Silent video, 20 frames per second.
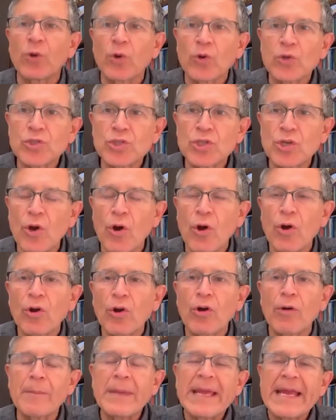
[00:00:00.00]
La
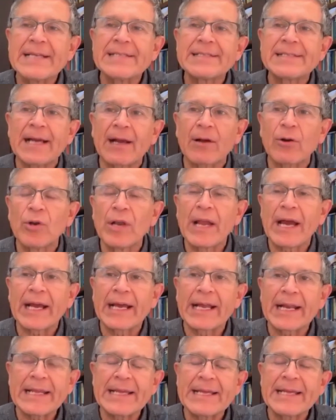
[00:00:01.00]
extorsión comienza con
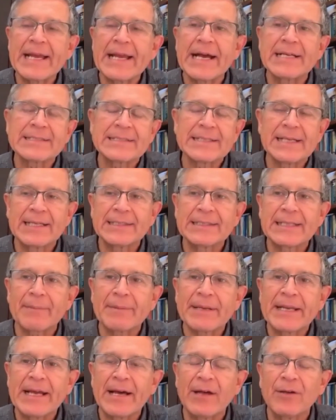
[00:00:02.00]
la guerrilla hacia
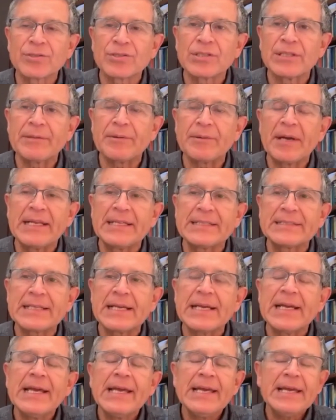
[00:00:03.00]
determinados niveles
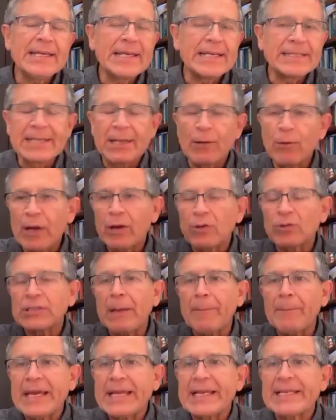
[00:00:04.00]
y desde luego
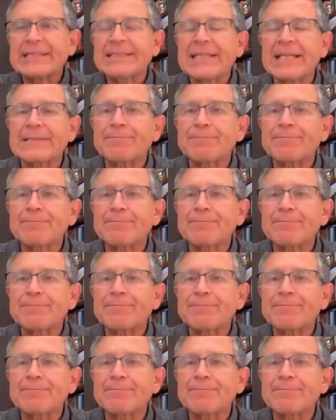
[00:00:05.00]
también estas